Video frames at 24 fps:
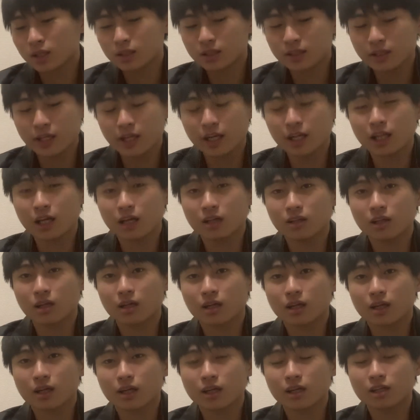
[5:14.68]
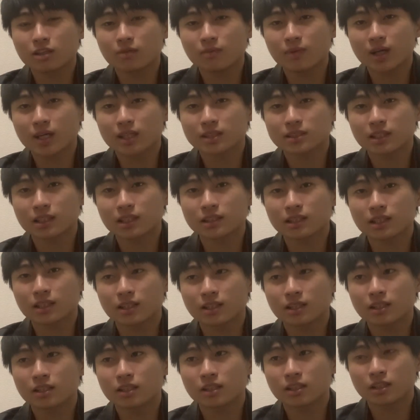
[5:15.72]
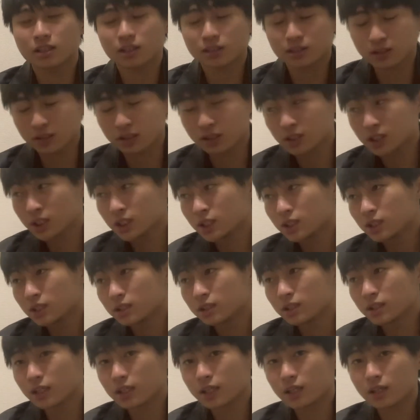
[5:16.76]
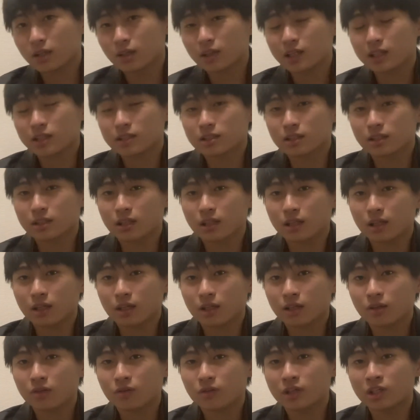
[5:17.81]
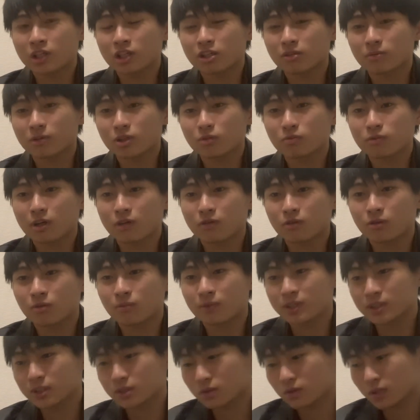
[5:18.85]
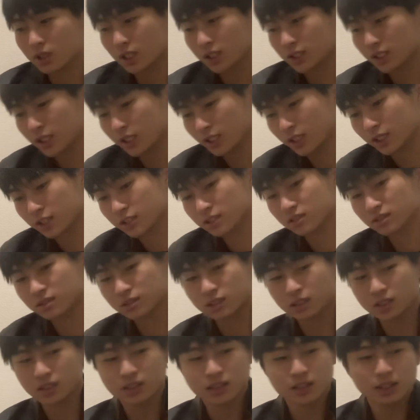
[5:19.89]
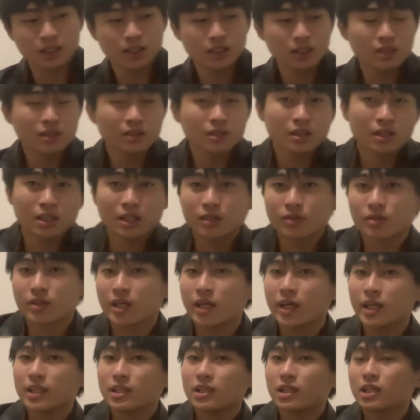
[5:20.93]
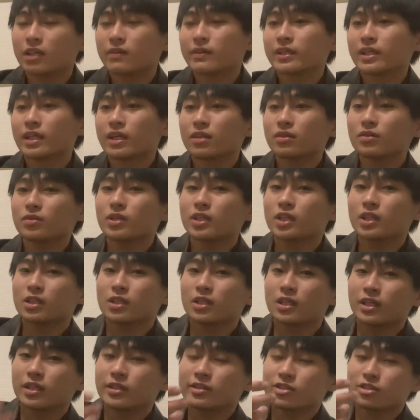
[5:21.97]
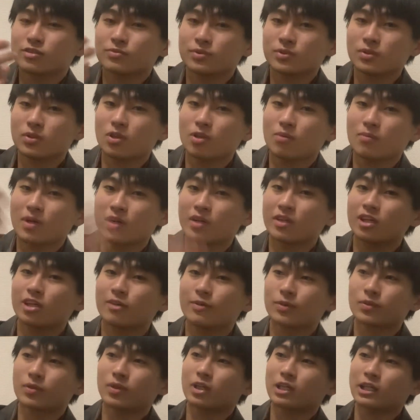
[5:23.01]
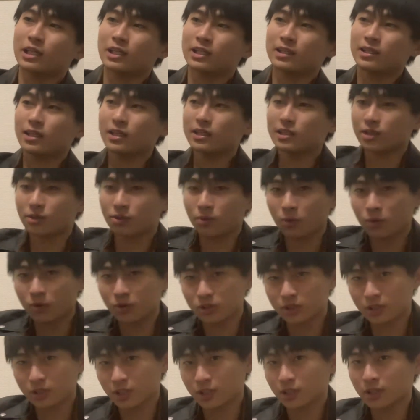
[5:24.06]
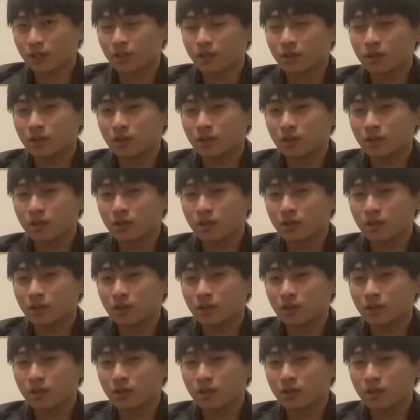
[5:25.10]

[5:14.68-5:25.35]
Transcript: 寝れなくなるから逆に目が冴えてギンギンになって、寝れなくなっちゃってね、結局昼間のパフォーマンスとかが低下していくからね、あの、携帯は寝るときにね、自分の枕元から離れたところにね、